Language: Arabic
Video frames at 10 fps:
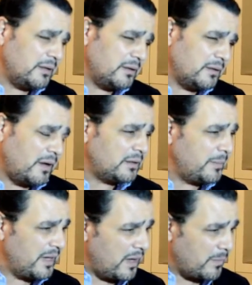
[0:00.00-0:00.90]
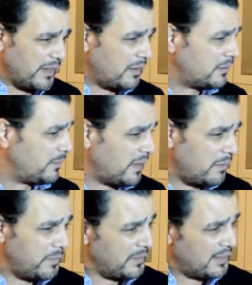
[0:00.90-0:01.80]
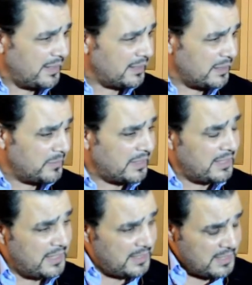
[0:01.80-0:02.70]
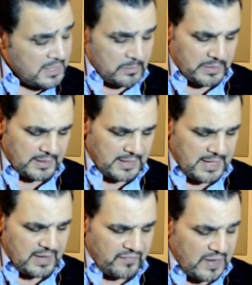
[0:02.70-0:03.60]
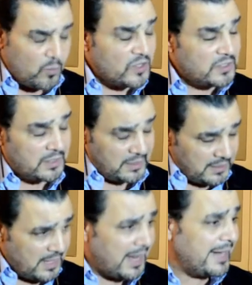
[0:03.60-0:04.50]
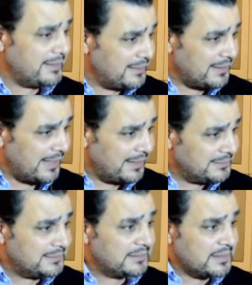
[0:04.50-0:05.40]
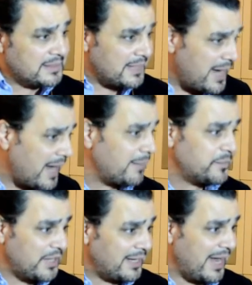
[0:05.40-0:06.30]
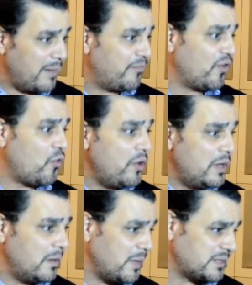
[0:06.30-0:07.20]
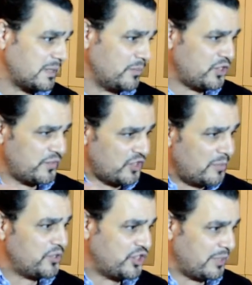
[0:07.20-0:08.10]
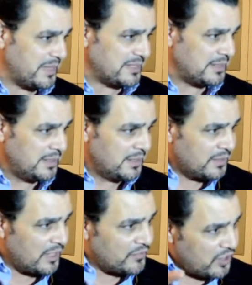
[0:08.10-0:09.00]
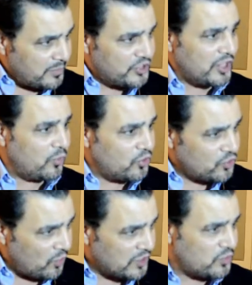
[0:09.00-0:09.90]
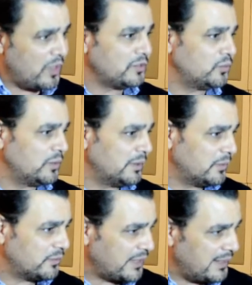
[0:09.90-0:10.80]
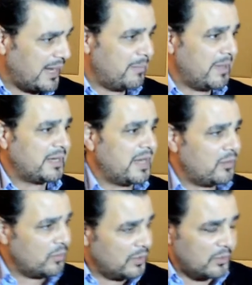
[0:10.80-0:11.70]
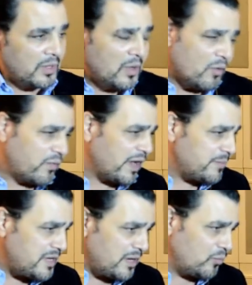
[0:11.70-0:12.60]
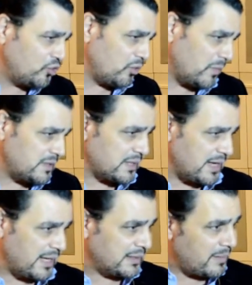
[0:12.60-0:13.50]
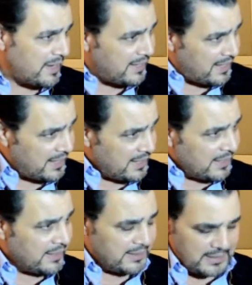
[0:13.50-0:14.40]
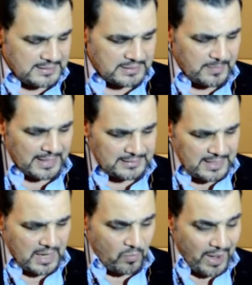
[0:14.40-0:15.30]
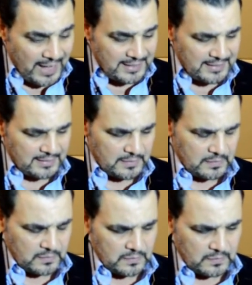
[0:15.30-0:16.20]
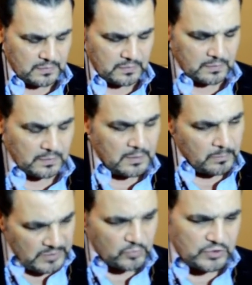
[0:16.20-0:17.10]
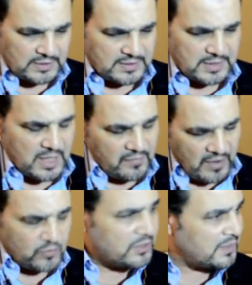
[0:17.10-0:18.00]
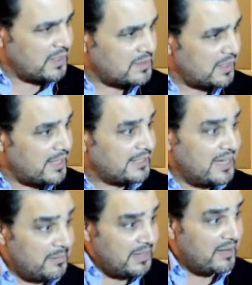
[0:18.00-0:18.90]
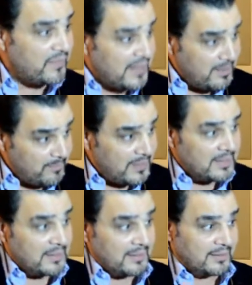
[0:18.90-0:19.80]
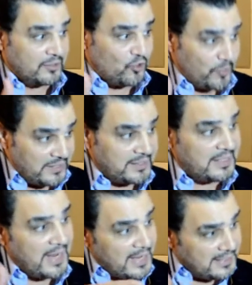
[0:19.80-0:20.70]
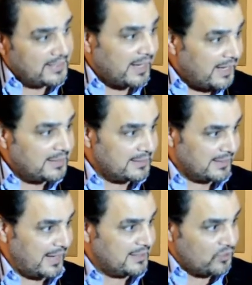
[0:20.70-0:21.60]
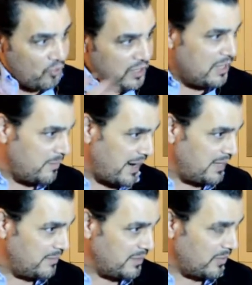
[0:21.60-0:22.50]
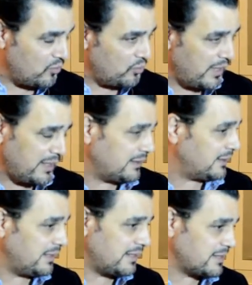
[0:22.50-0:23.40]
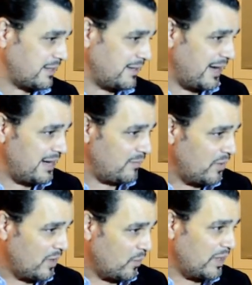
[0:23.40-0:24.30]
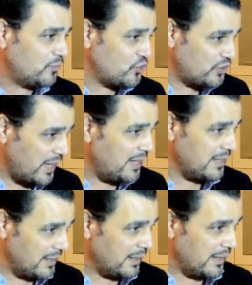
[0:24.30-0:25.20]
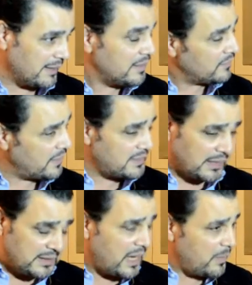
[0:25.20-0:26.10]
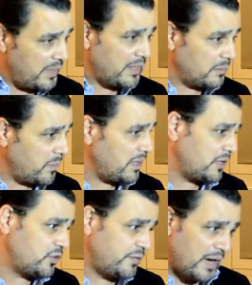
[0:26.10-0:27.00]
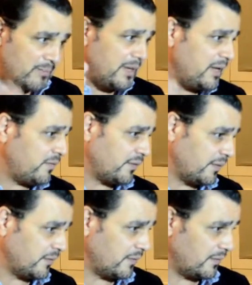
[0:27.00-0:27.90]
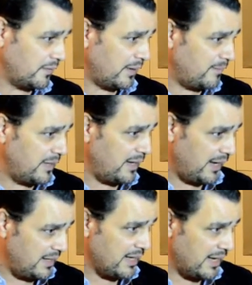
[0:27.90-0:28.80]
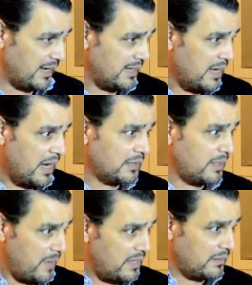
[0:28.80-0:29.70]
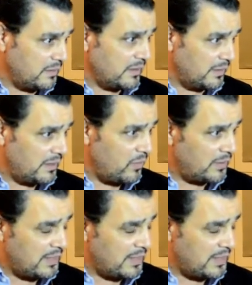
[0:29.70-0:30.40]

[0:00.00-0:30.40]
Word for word: نخاطب الغرب هنخاطب الغرب من خلال ايه من خلال من خلال افلام وثائقيه عن عن السياحه بشكل عام في كل مصر مش في شرم الشيخ بس يعني شرم الشيخ والاقصر واسوان وفي تل العمارنه وفي جميع مدن مصر يعني اتمنى ان الناس يبقى عندها وعي آه، من وزاره الثقافه او وزاره الاثار انها تعمل افلام آه، دوكيومنتري عن عن عن كل المعالم اللي موجوده احنا عندنا ثلث اثار العالم ولم تستغل الى الان في ناس عندها بركه ميه شوفي عامله ايه في عامله ايه عليها يعني اتمنى ان الدوله